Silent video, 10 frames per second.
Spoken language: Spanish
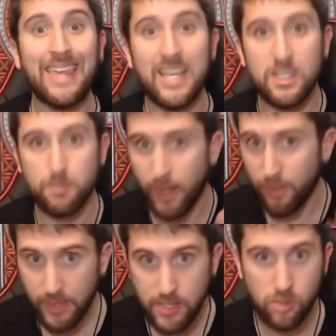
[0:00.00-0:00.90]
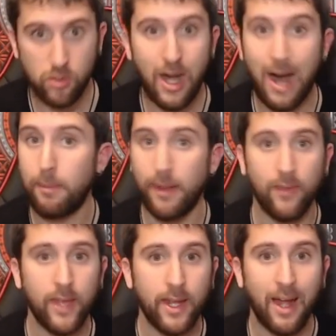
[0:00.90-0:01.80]
y que es preciso
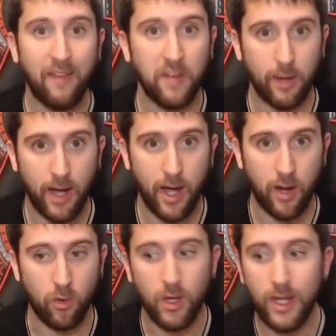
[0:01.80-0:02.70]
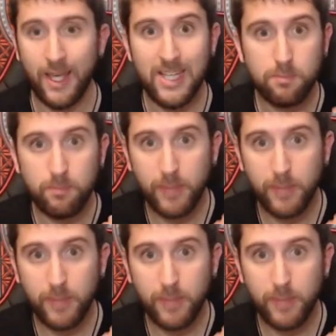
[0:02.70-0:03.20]
aprender a trabajarlo. Es